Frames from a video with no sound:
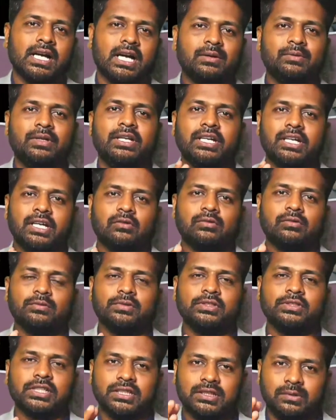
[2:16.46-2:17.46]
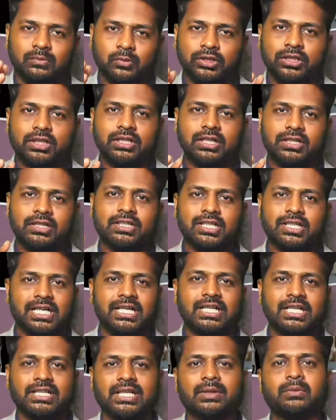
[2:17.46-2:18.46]
அப்படிங்கிற ஒரு விஷயத்த முதல்ல அந்த
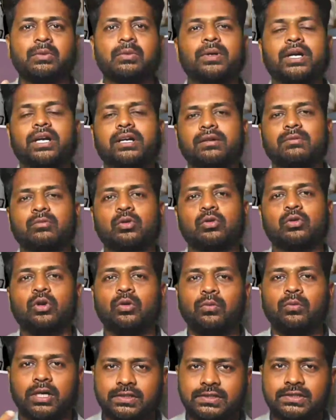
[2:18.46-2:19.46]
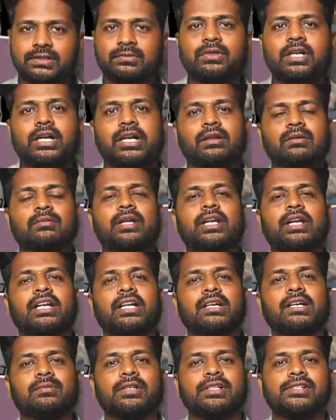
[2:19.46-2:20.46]
காலத்தை நம்ம பார்க்கணும் ஒரு ஒரு மாதத்துக்கு முன்னாடி அந்த மாதிரி
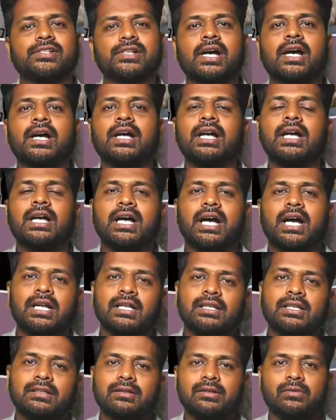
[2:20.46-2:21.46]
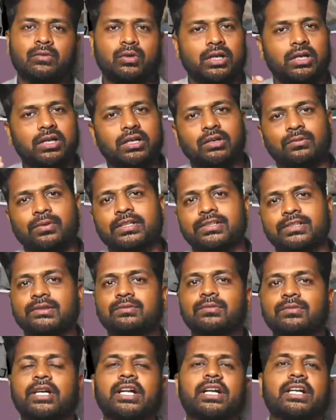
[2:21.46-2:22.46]
அட்டாக் பண்ணிச்சா அல்லது ஒரு ரெண்டு
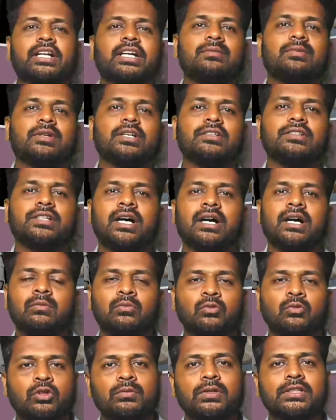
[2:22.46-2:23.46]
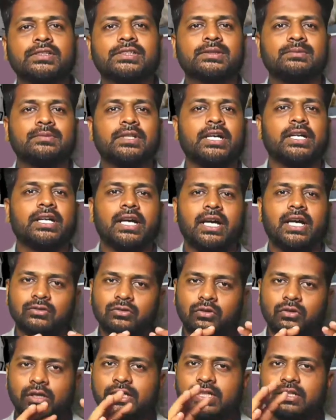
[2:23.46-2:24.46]
மாதத்துக்கு முன்னாடி அட்டாக் பண்ணிச்சா மூணு மாதத்துக்கு முன்னாடியா
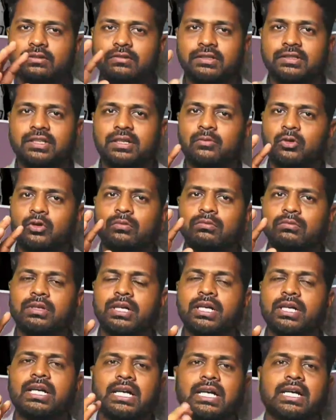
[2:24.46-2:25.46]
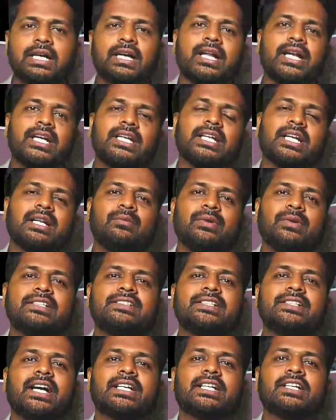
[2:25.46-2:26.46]
ஸோ இதை வந்து நம்ம ரொம்ப கரெக்டாக நம்ம
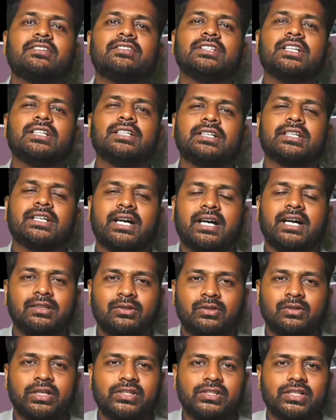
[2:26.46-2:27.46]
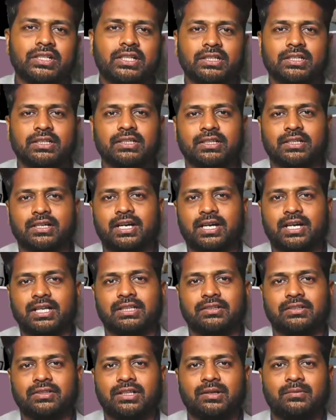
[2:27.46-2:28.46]
எக்ஸாக்டாக வந்து அந்த கால்குலேஷன் அந்த அந்த
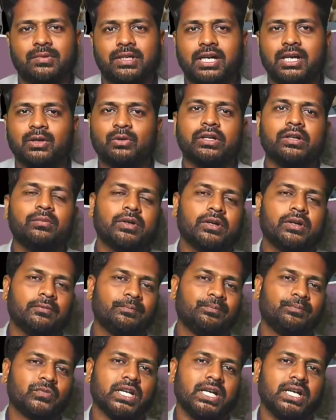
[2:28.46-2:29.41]
காலத்தை வந்து நம்ம கால்குலேட் பண்ணணும்